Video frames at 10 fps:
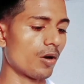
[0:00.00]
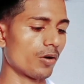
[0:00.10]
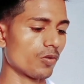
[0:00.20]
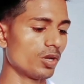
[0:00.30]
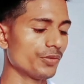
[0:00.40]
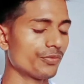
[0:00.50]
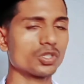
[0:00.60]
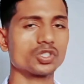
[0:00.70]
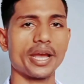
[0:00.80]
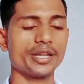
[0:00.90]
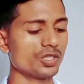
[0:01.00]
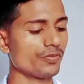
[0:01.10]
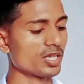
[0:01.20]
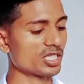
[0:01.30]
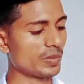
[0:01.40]
और ओनली फॉर चाइनीजी
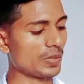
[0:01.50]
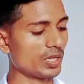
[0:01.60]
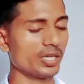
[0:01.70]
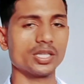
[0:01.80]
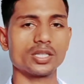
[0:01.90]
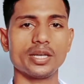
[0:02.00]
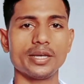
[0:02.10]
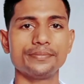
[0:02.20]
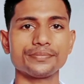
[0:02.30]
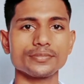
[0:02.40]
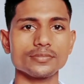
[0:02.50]
भाषा में यहाँ पर लिख देता है